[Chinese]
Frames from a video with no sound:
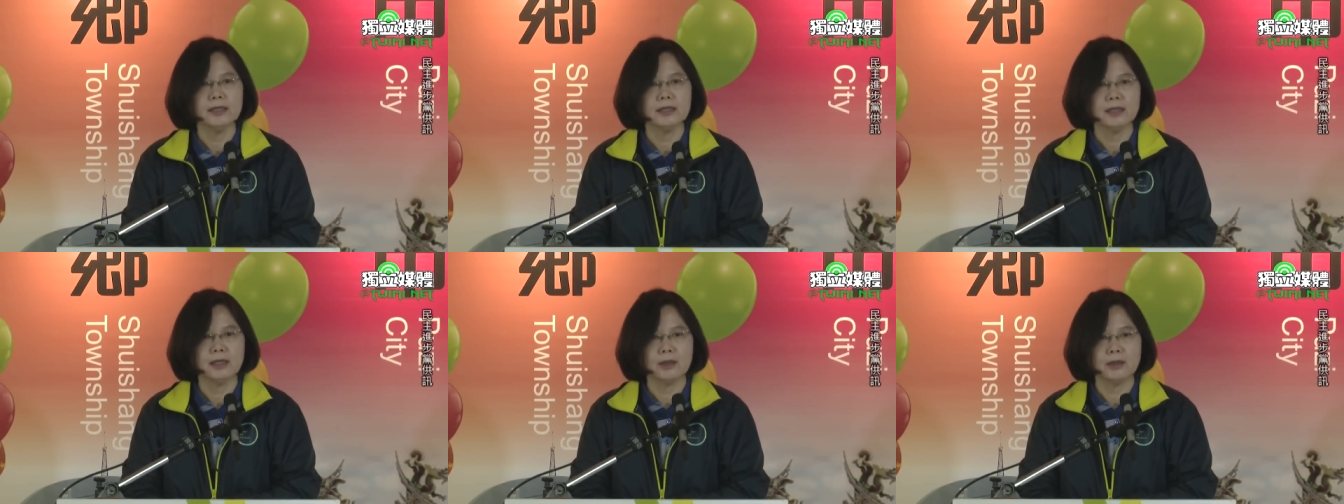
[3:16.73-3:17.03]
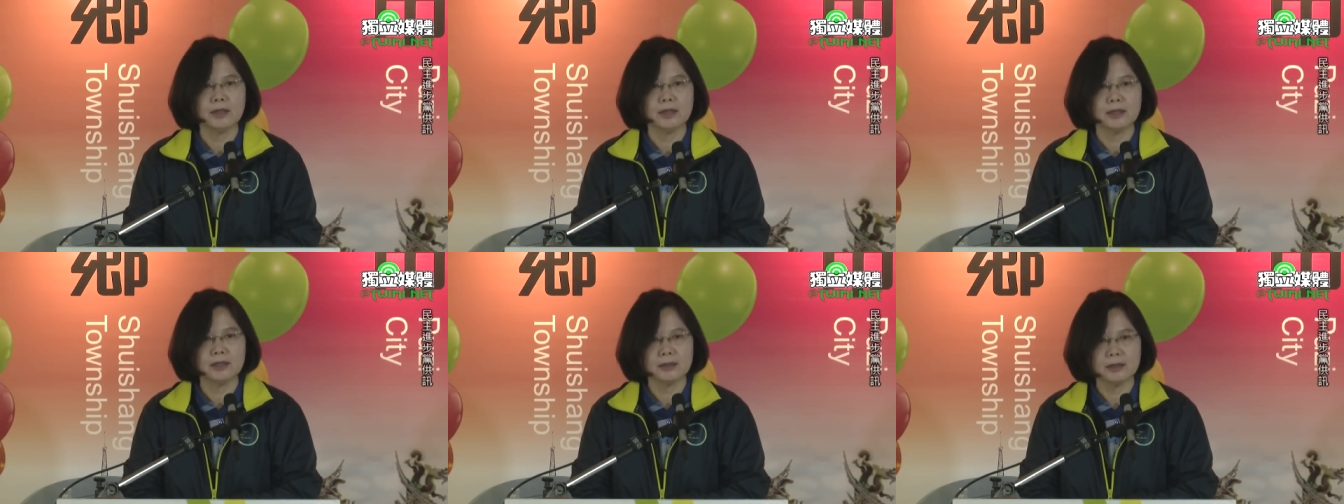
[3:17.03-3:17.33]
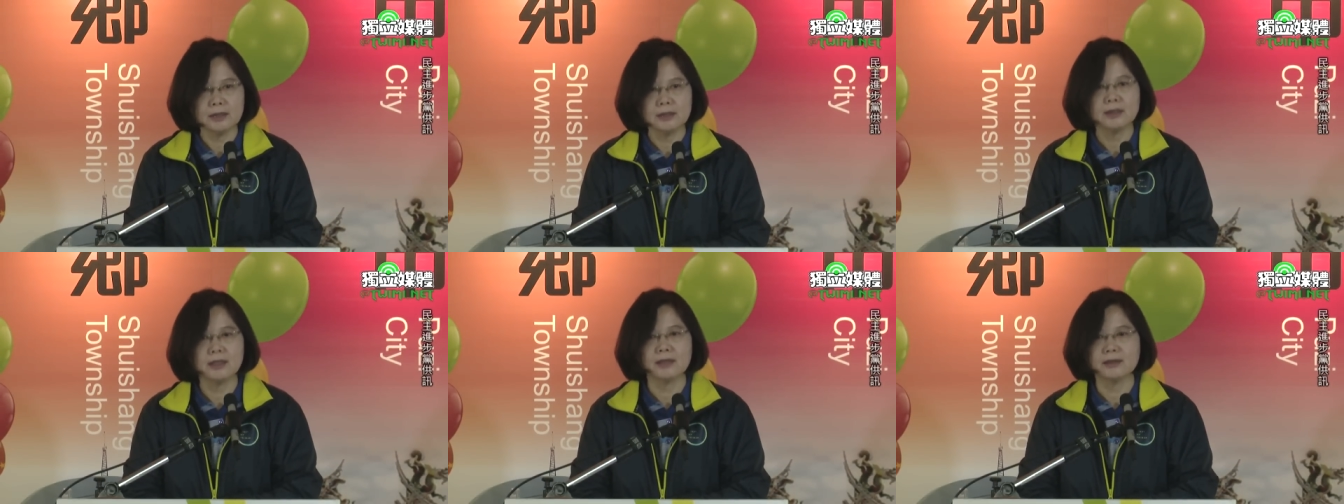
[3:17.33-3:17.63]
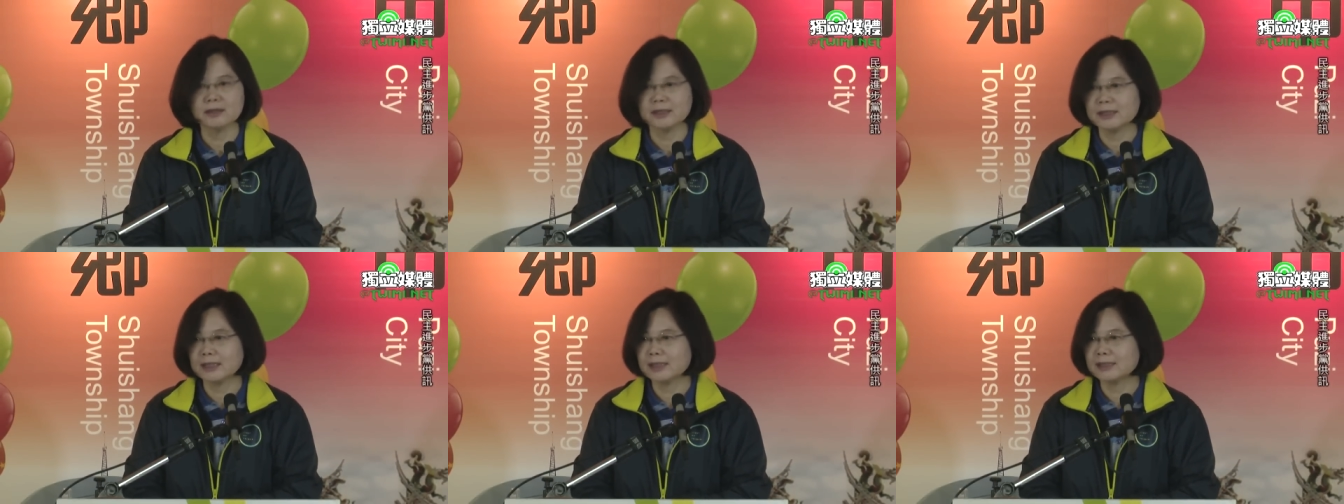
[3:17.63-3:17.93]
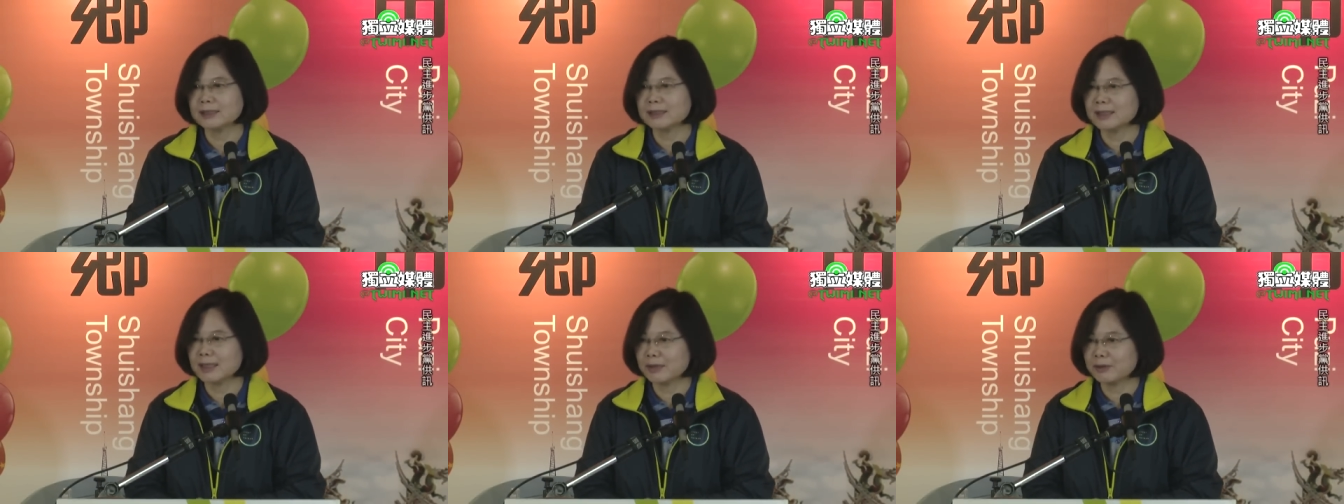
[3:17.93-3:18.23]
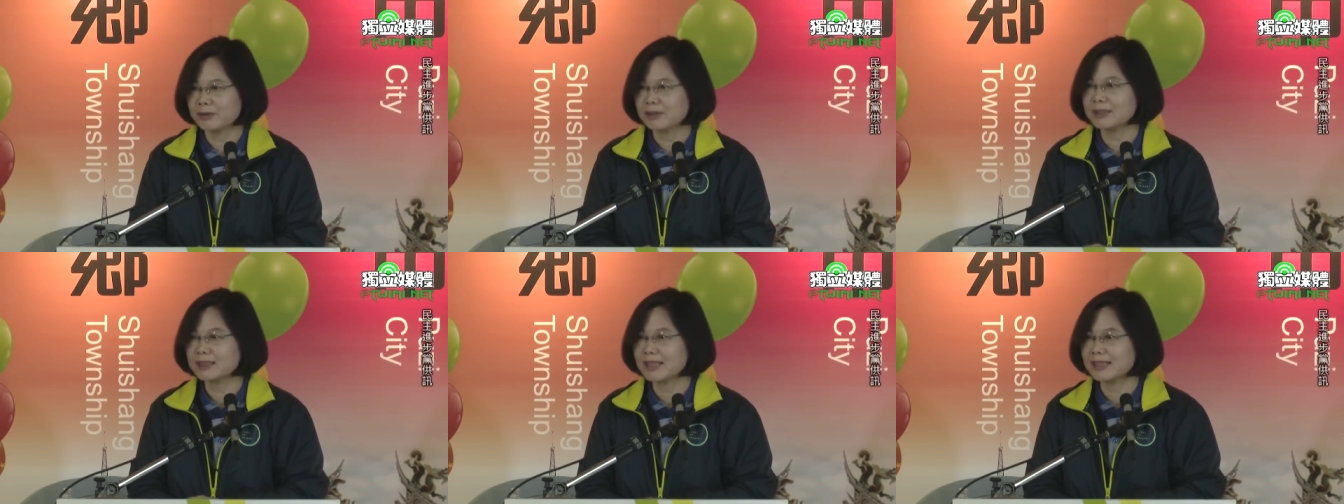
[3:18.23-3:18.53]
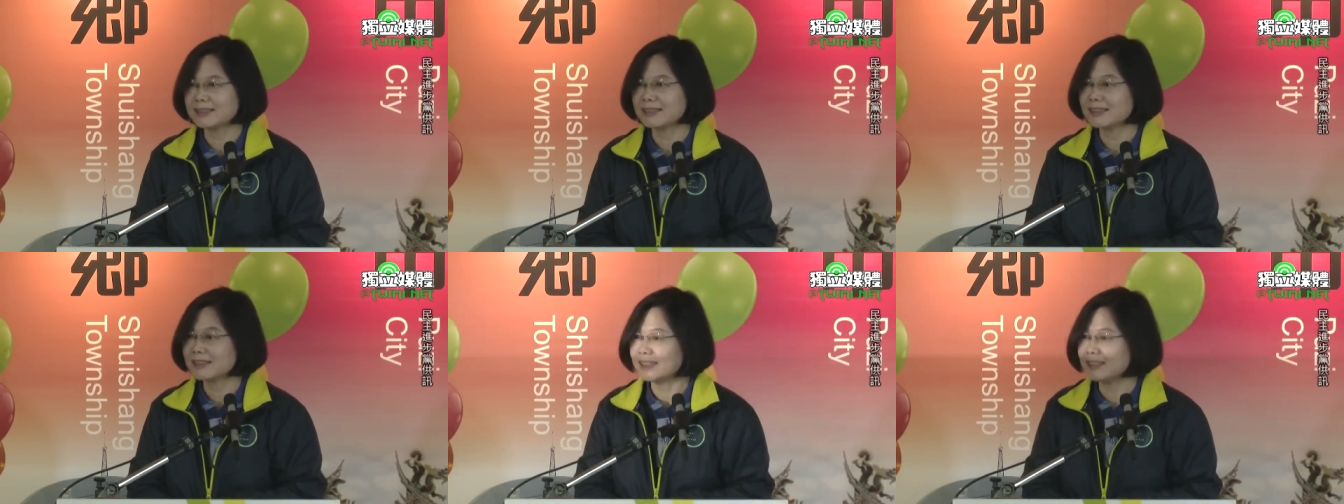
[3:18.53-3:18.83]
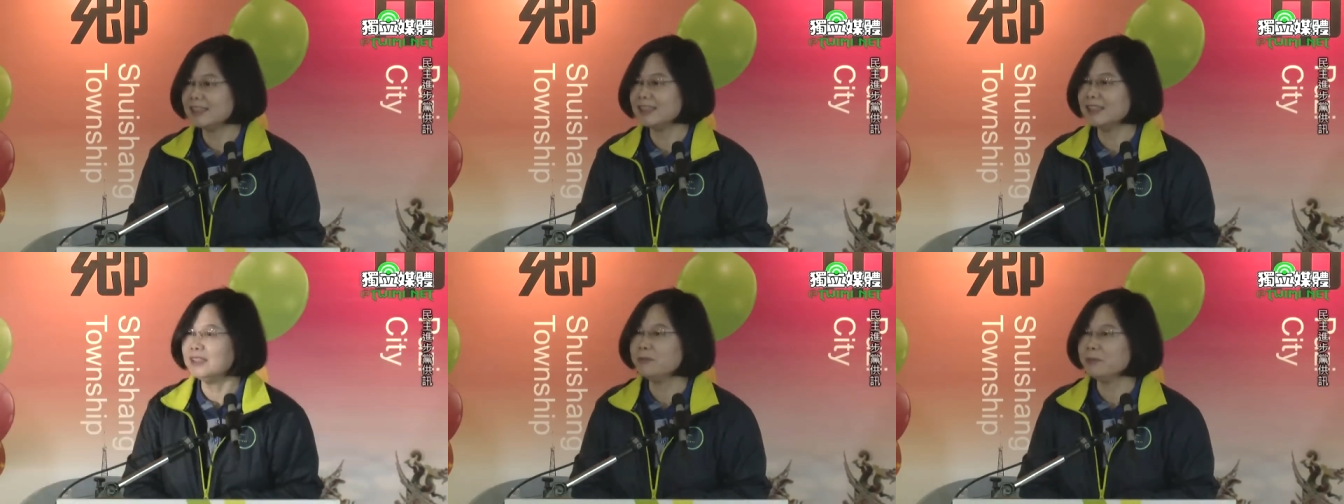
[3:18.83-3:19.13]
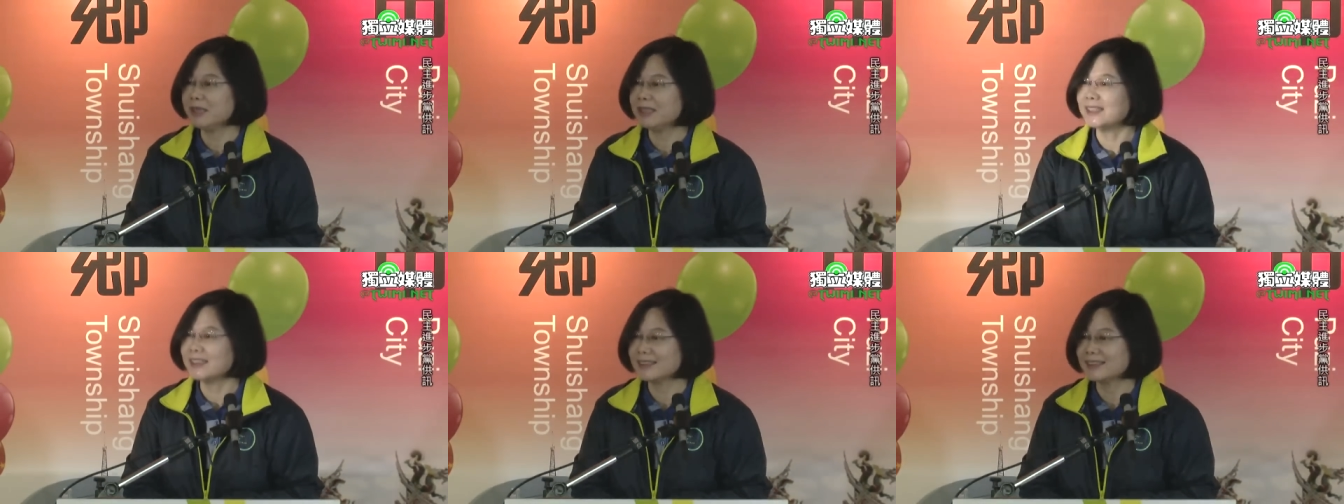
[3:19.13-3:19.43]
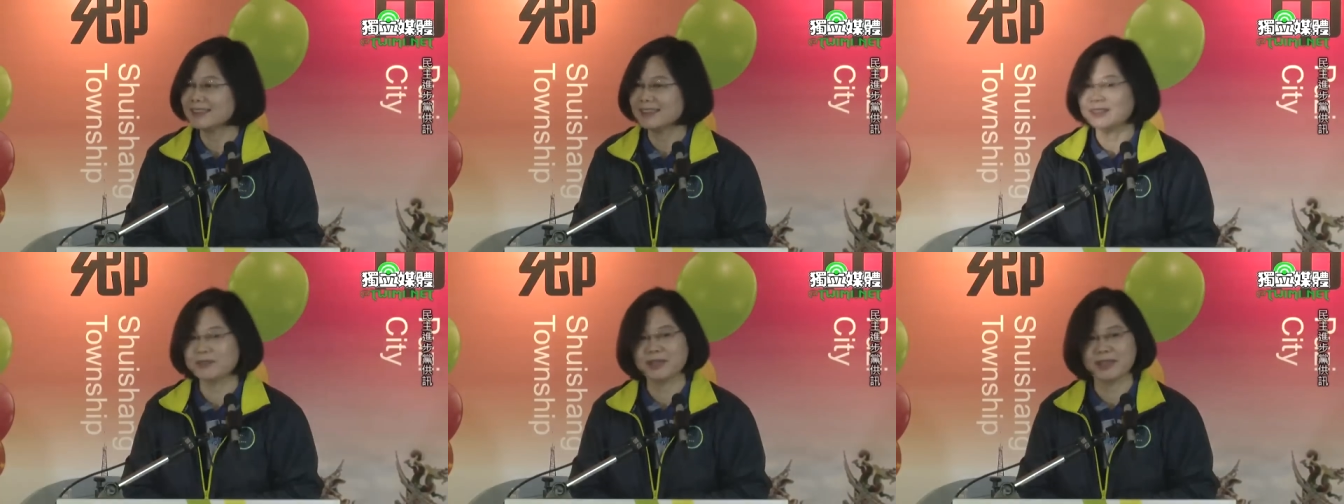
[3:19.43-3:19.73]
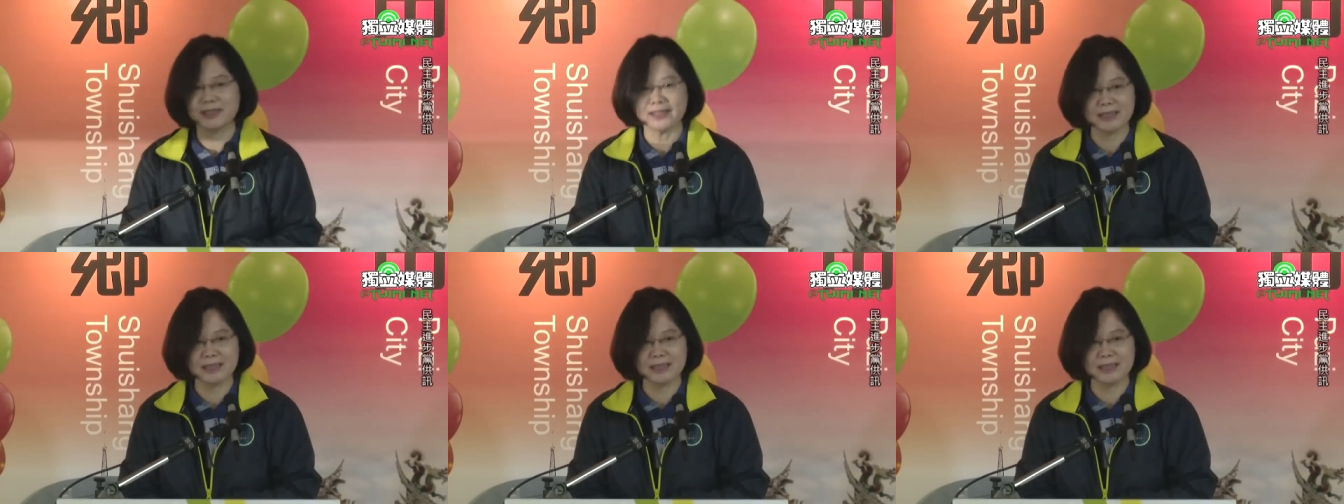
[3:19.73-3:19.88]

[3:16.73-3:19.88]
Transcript: 那更高兴的是，他愿意担任第一名的立委，